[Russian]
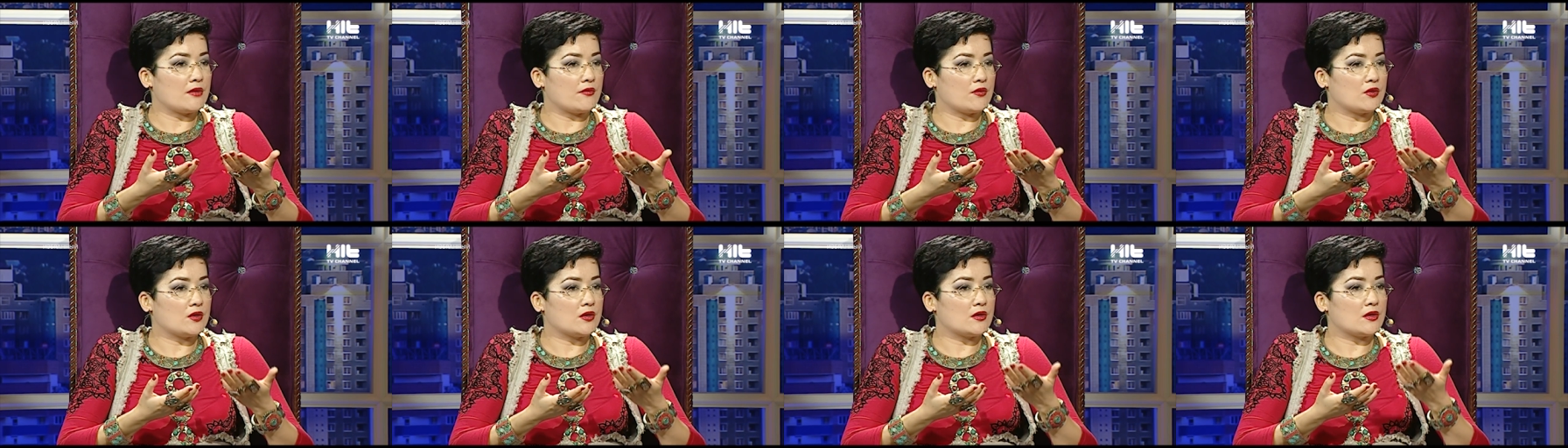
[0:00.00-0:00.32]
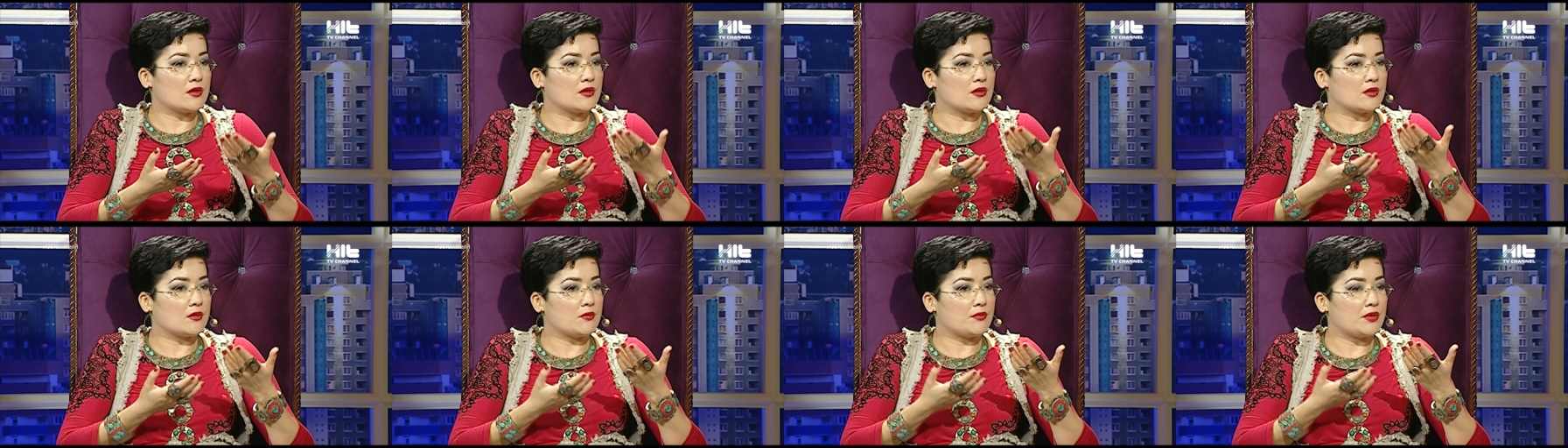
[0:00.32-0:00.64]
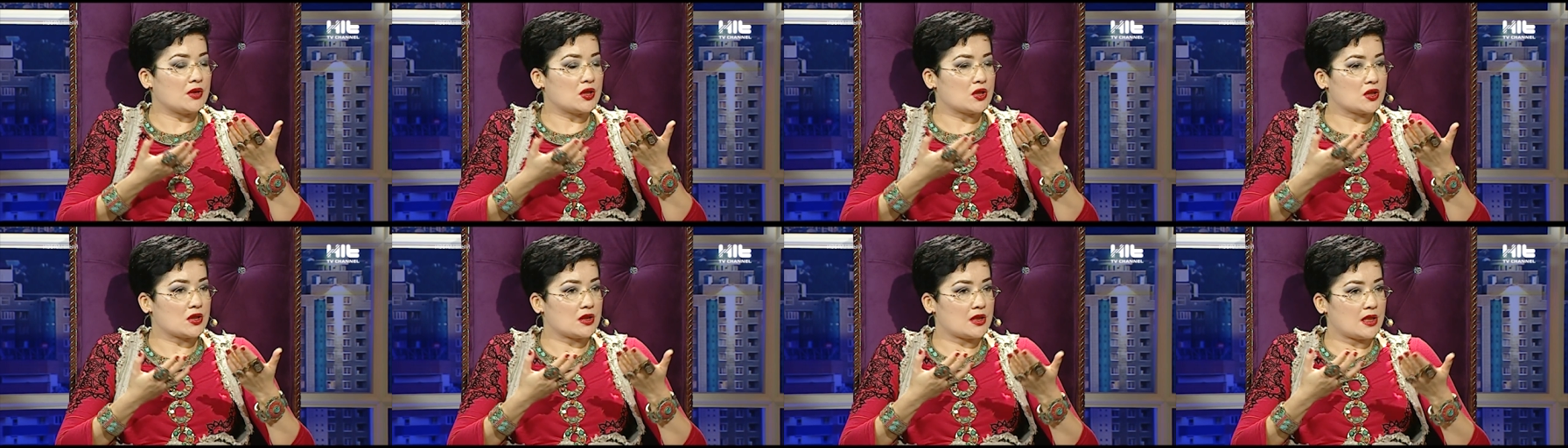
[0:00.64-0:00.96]
Вот э,
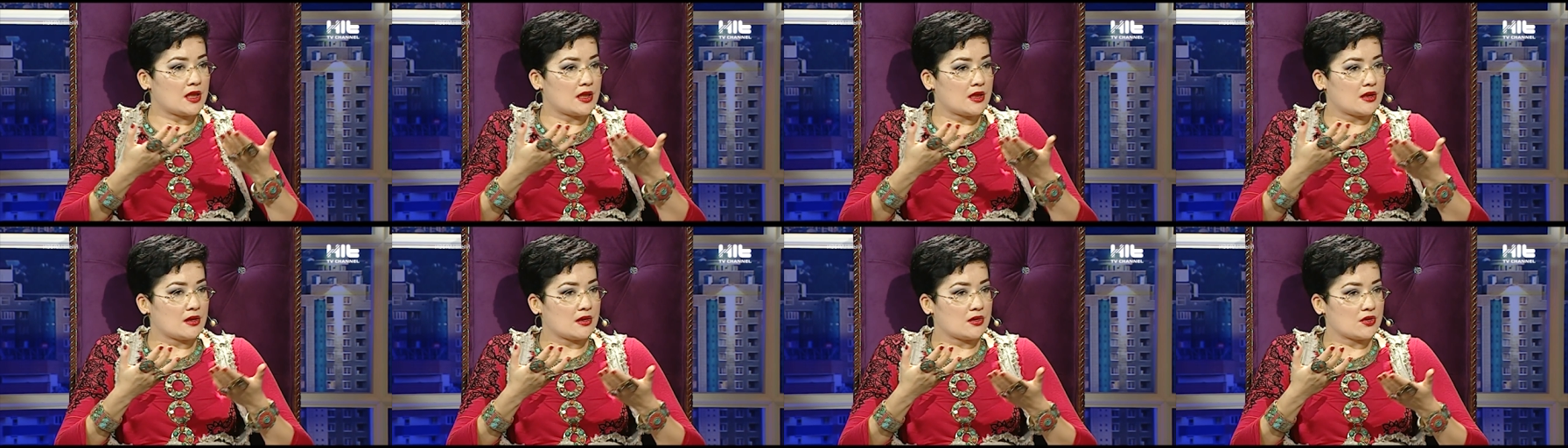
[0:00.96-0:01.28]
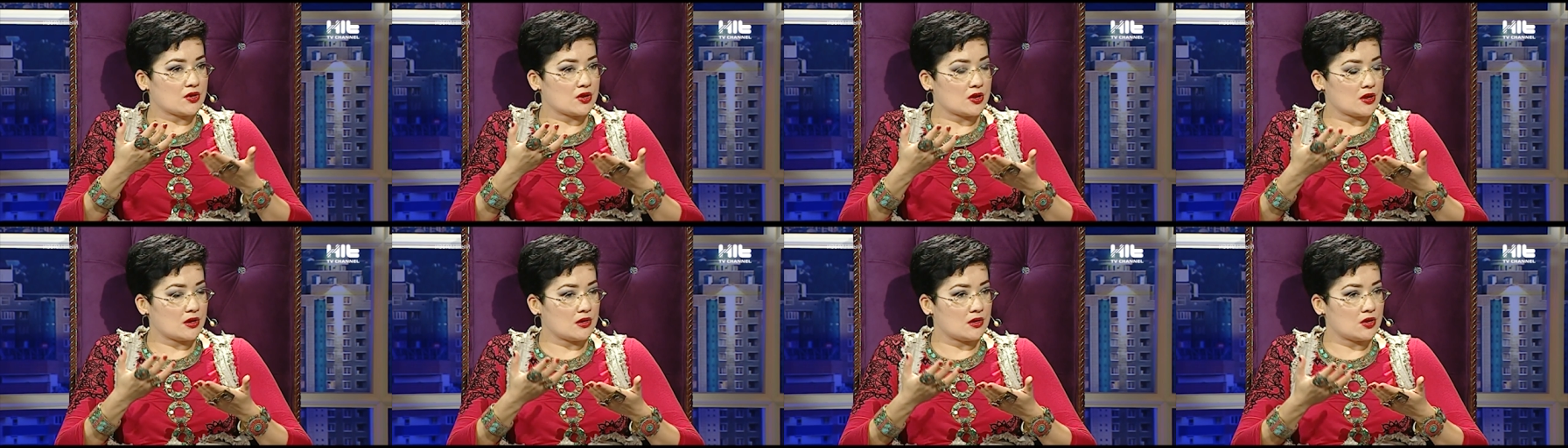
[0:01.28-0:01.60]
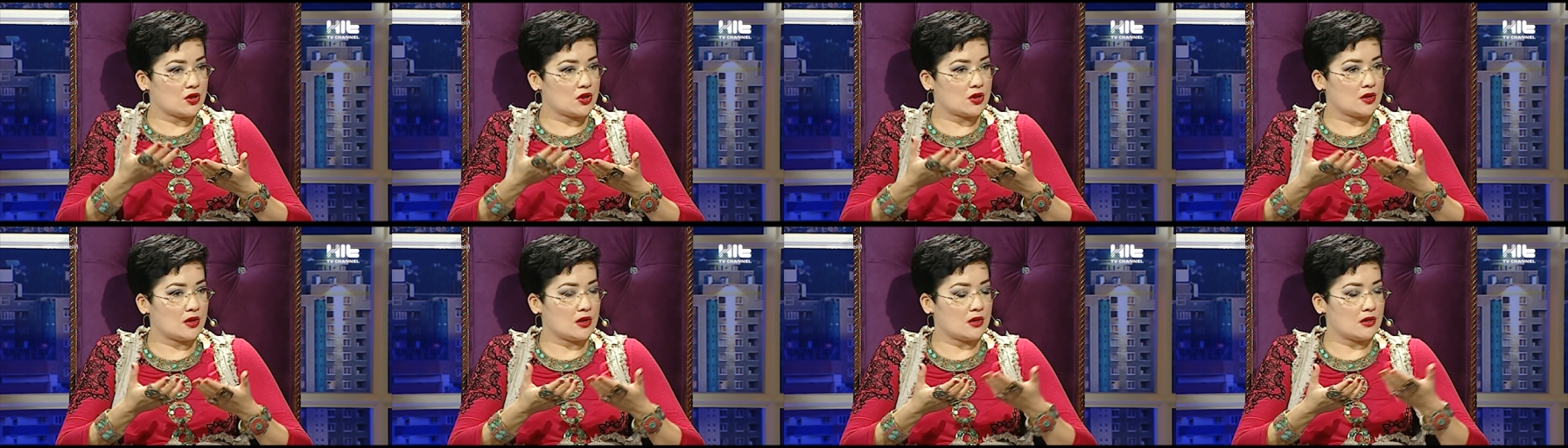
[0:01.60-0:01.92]
пришла
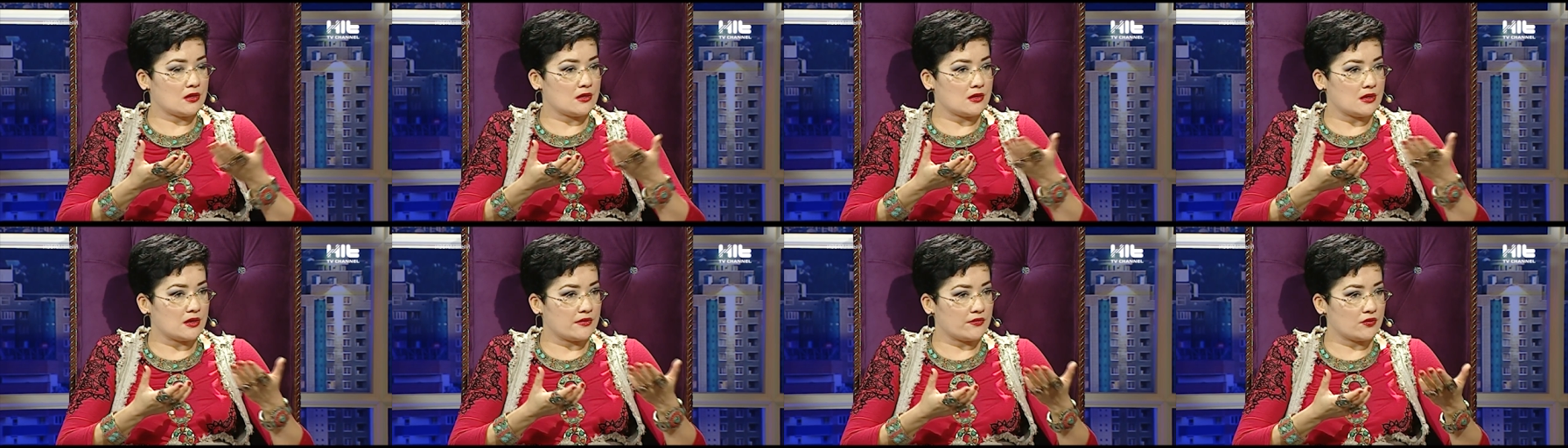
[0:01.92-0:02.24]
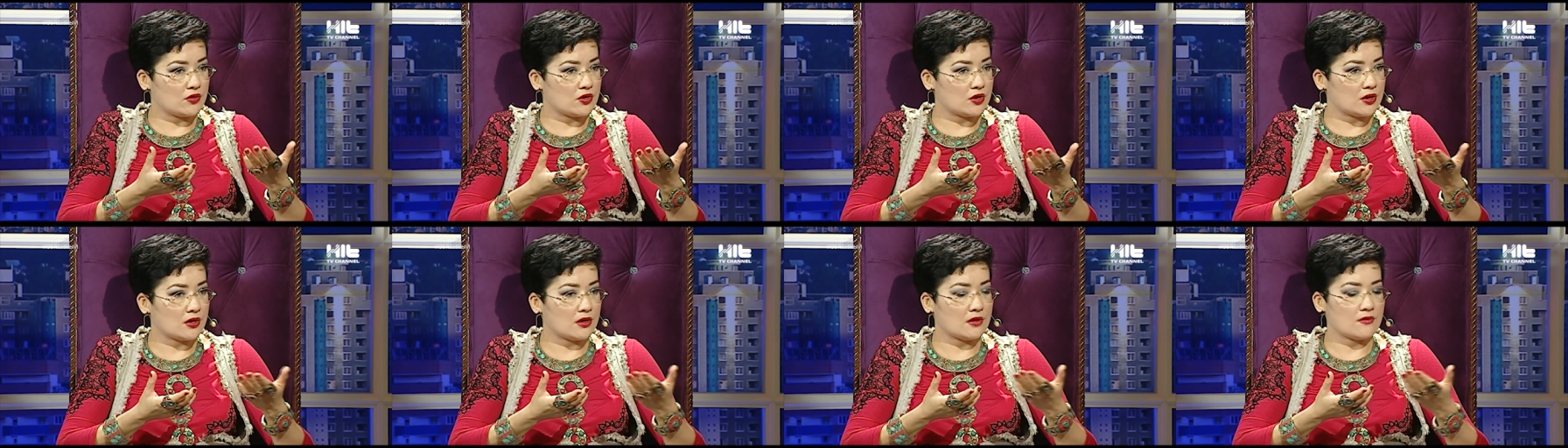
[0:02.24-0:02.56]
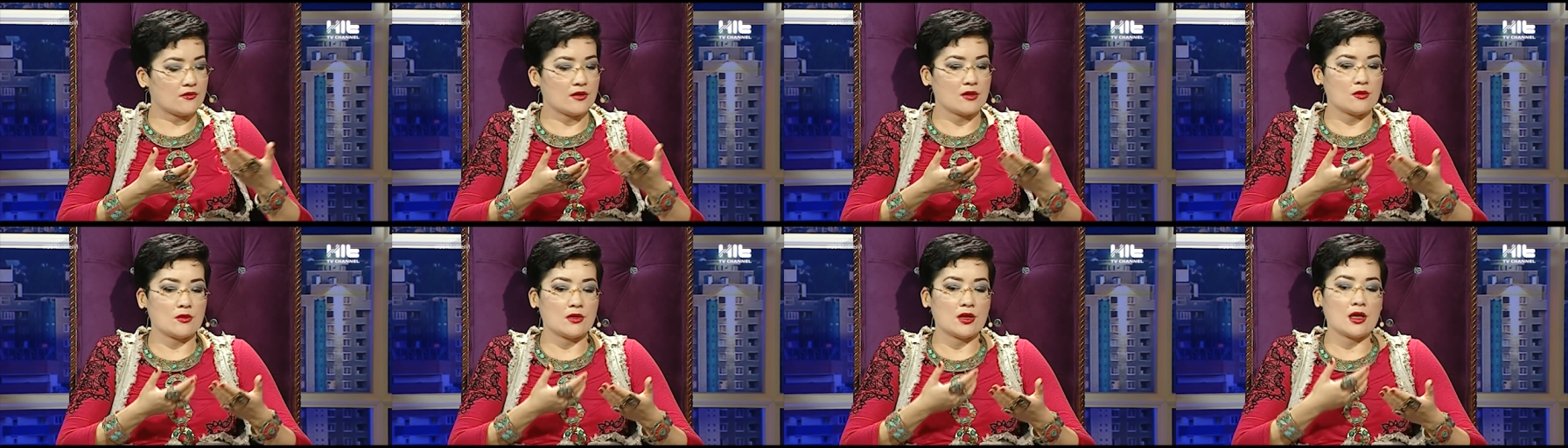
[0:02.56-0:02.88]
женщина или девушка угу.
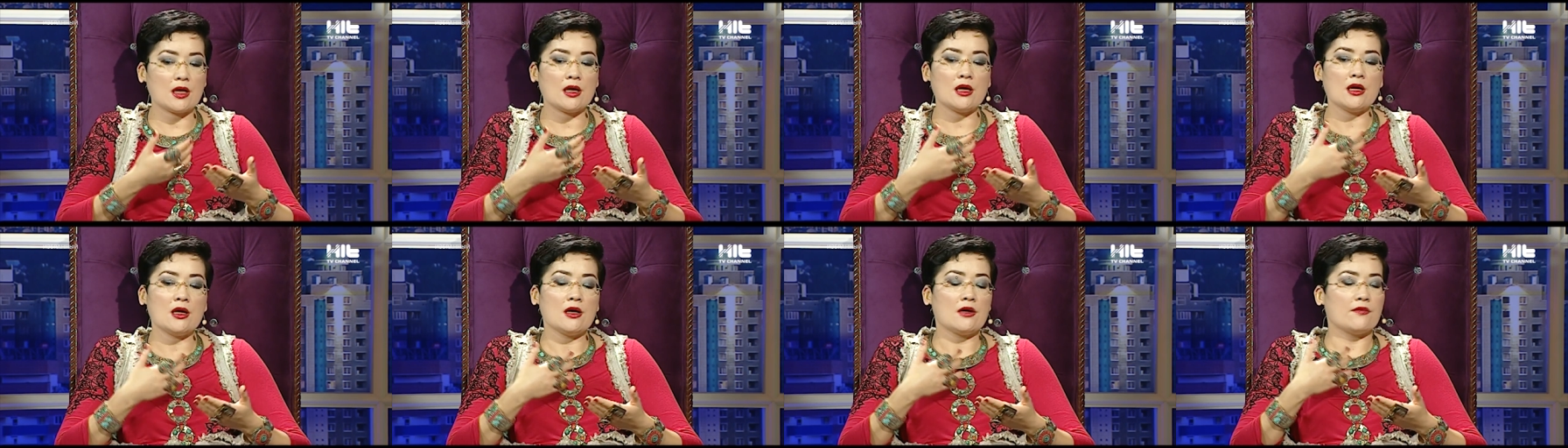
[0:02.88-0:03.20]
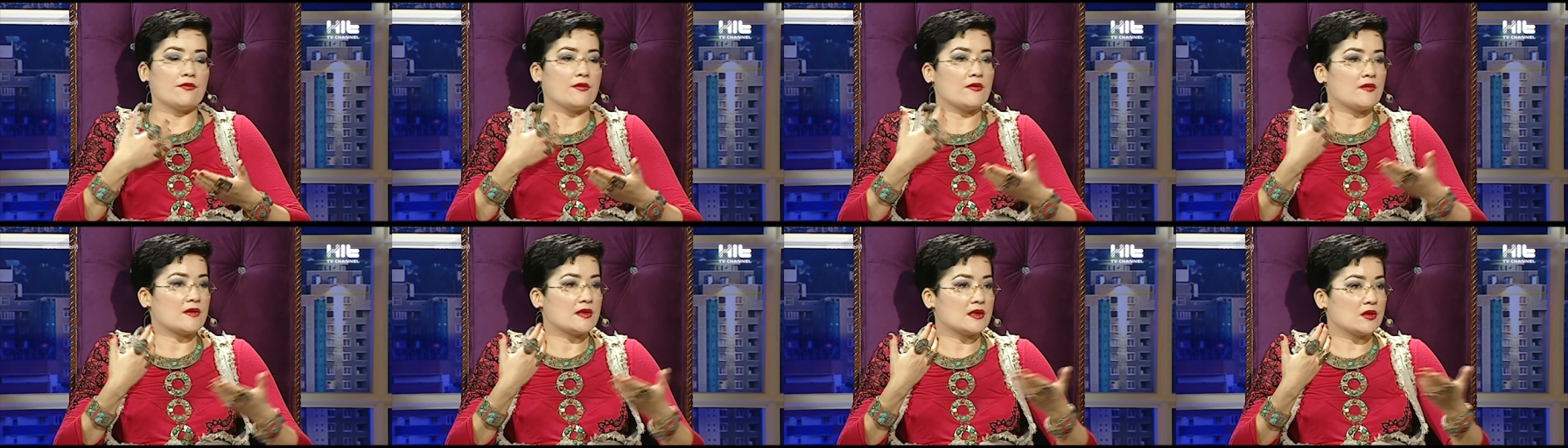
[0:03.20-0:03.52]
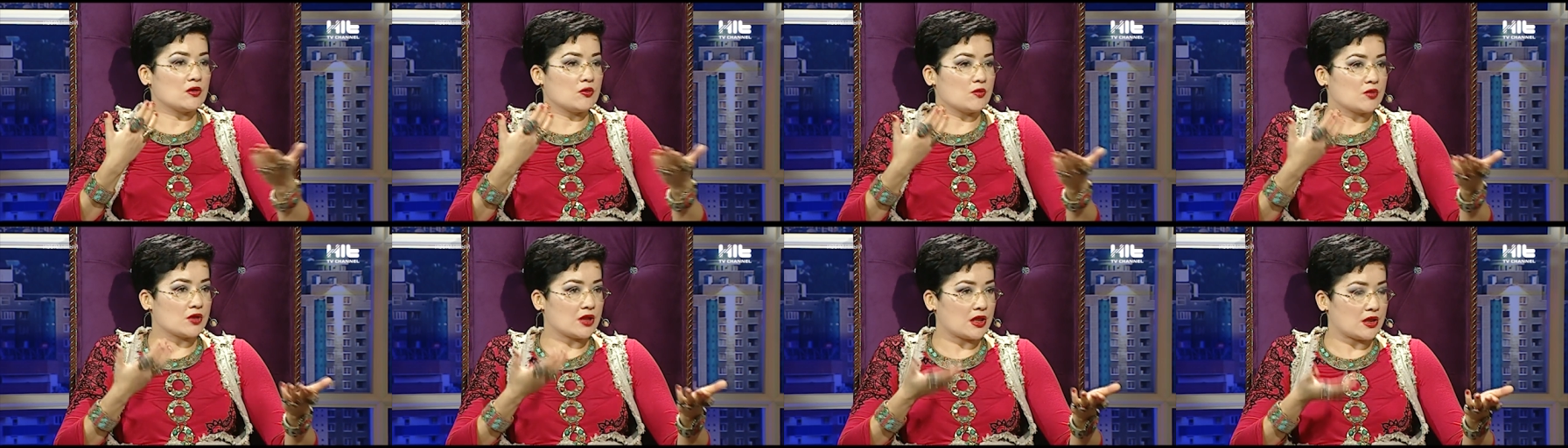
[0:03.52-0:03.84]
к вам, да? Вы в
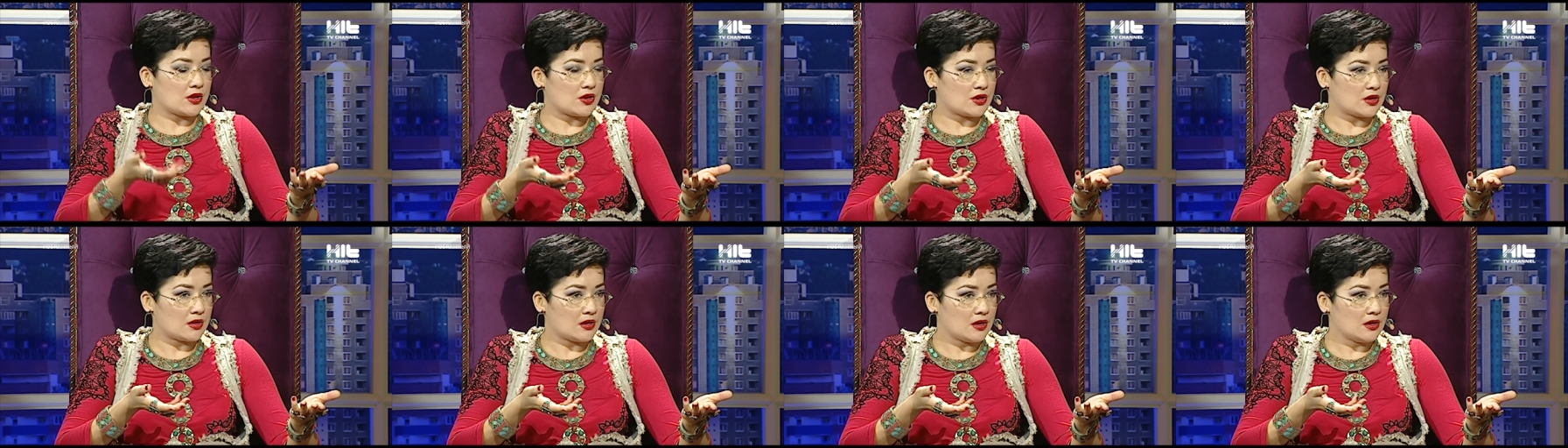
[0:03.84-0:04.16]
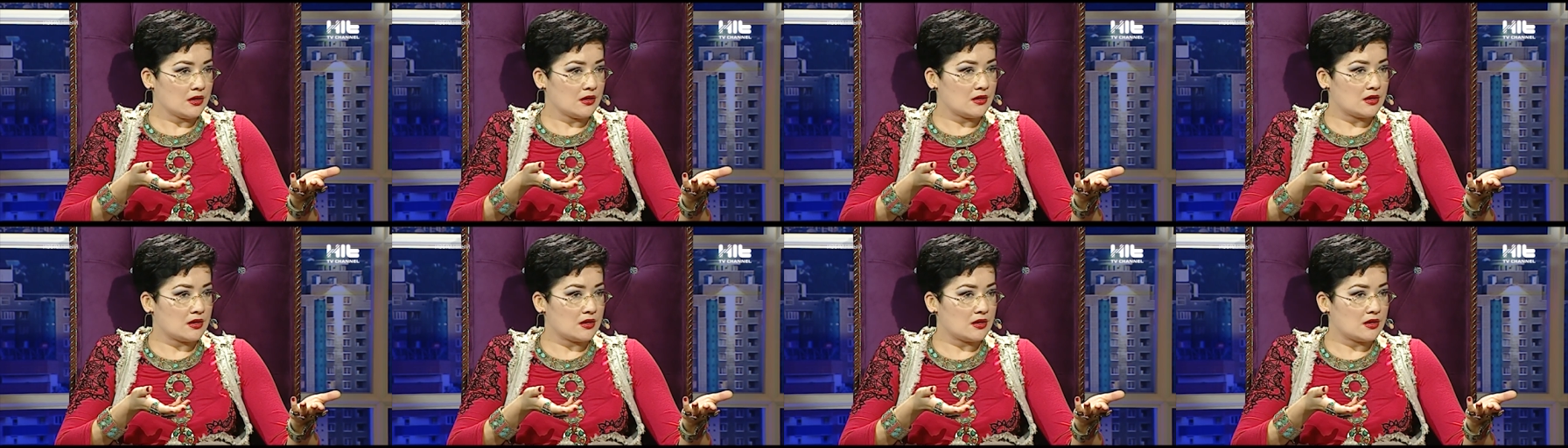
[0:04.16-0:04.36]
основном женщин, да,